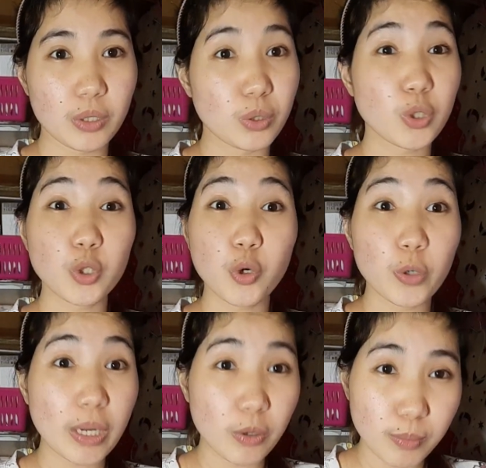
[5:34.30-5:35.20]
gusto ko
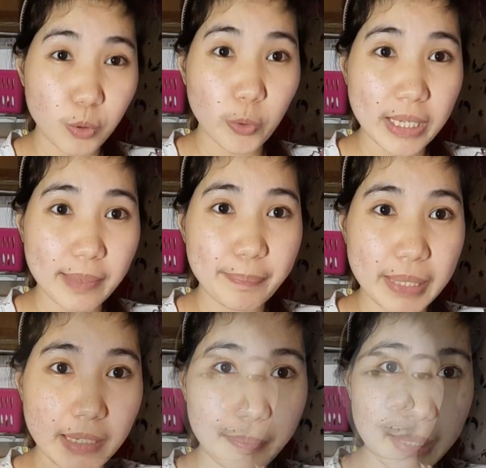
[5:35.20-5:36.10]
nang umuwi ng
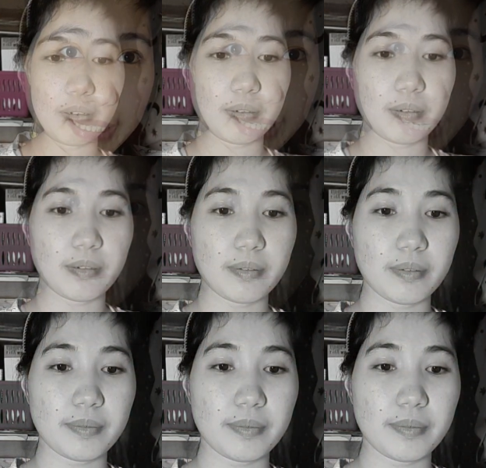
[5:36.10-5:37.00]
Pilipinas.